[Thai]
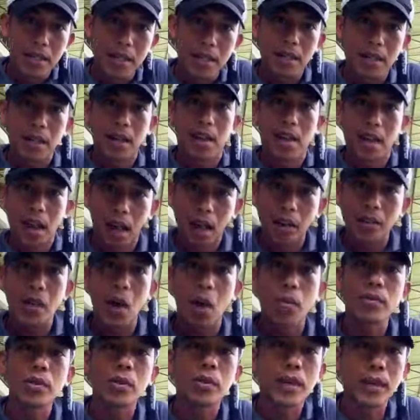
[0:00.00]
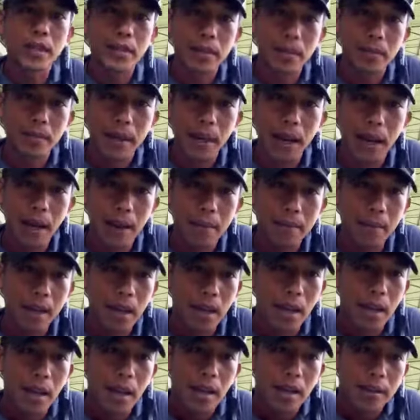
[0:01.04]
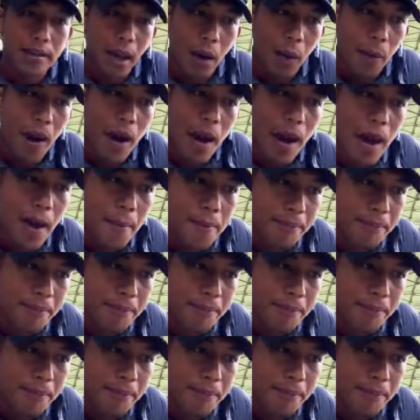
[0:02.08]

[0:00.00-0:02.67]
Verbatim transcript: อแล้วก็ซ้อมสวิงใช่ไหมครับ แต่ว่า